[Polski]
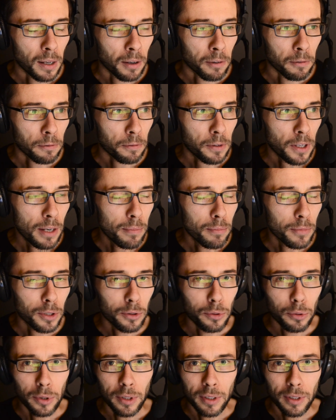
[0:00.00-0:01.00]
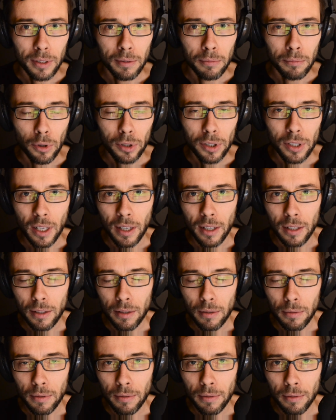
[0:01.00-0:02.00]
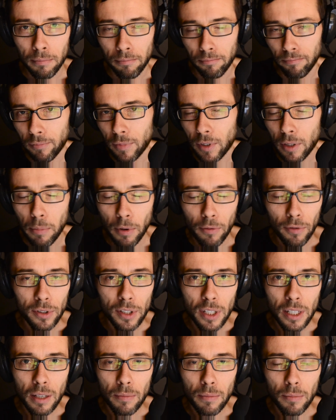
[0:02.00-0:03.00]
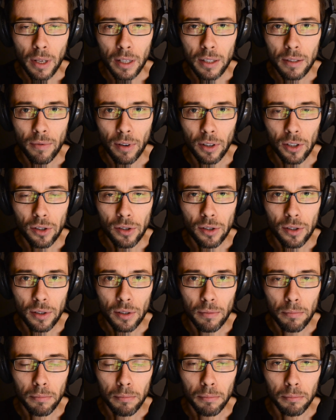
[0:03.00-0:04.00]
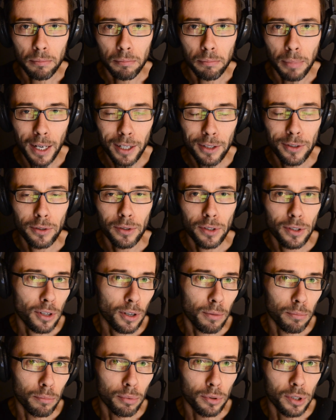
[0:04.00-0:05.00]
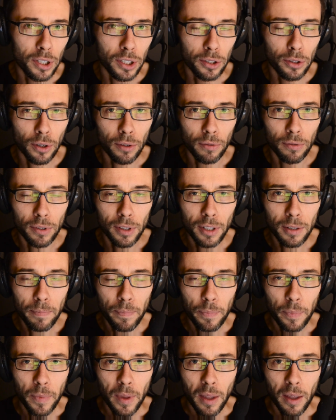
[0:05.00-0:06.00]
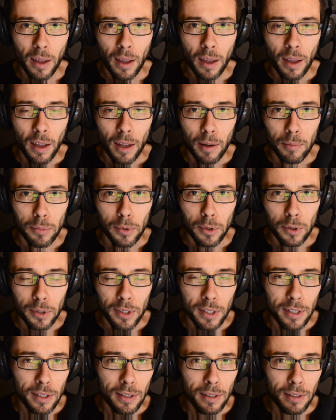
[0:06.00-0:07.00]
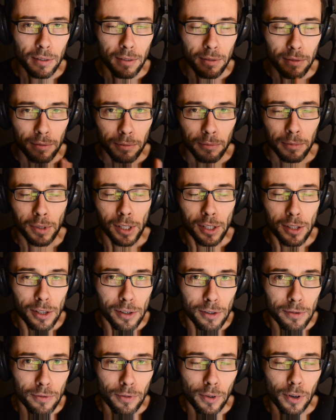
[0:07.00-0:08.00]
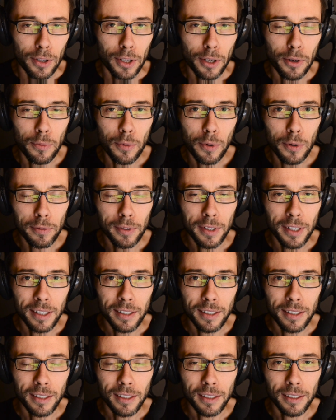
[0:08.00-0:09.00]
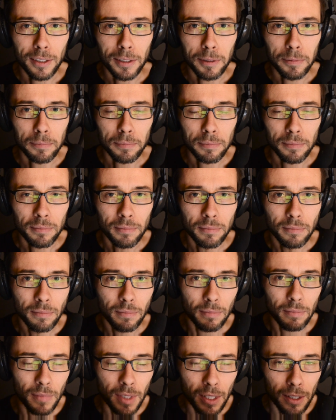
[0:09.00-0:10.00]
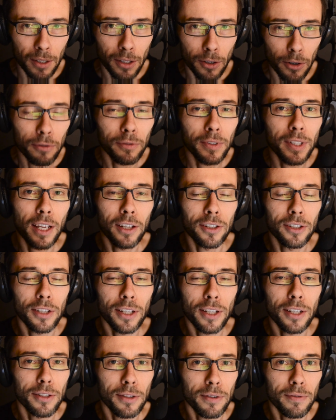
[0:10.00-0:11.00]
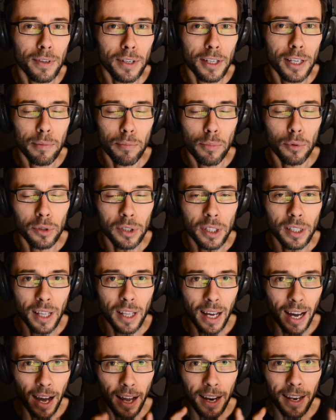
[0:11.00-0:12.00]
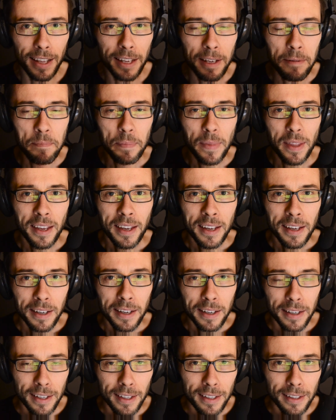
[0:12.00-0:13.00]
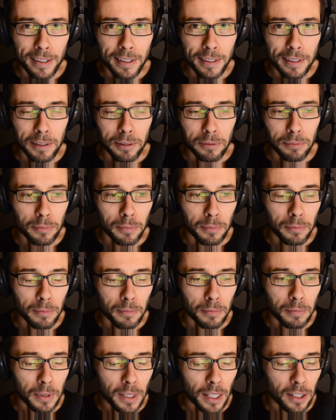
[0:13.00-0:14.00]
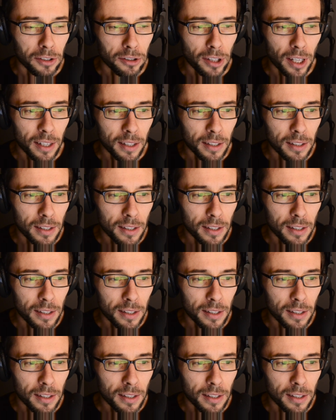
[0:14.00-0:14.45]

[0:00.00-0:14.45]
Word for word: film, który można z, z powodzeniem nazwać y, bardzo niskobudżetowym, bo jest, y, jesteś w roli głównej i no, widać, że nie jest to wielki budżet, ale E, w te cztery